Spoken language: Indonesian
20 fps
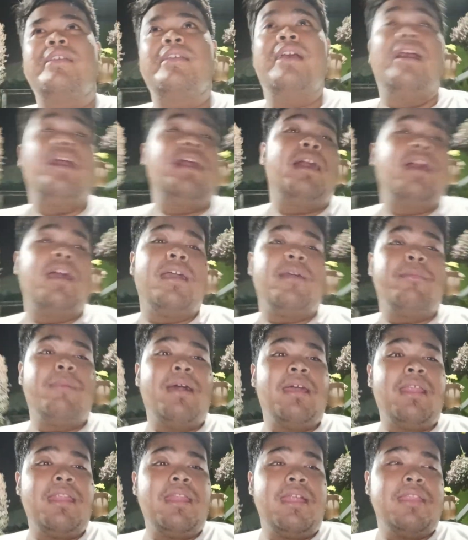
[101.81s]
Ya,
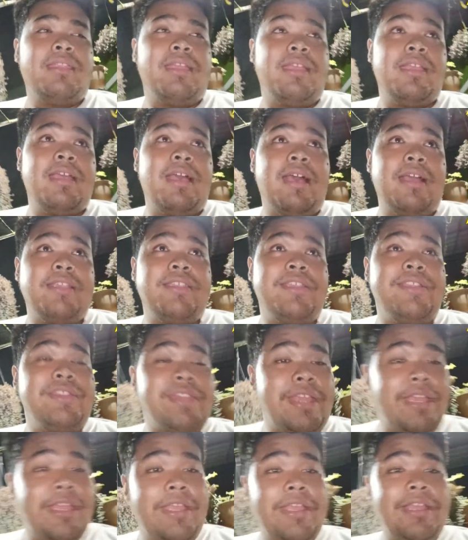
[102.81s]
kemarin ada yang
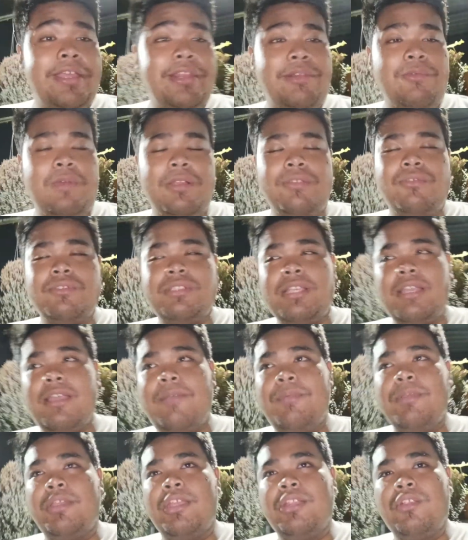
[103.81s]
nyindir waktu
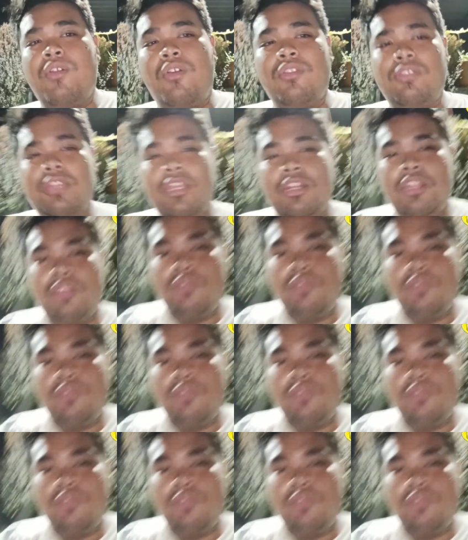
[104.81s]
saya bikin konten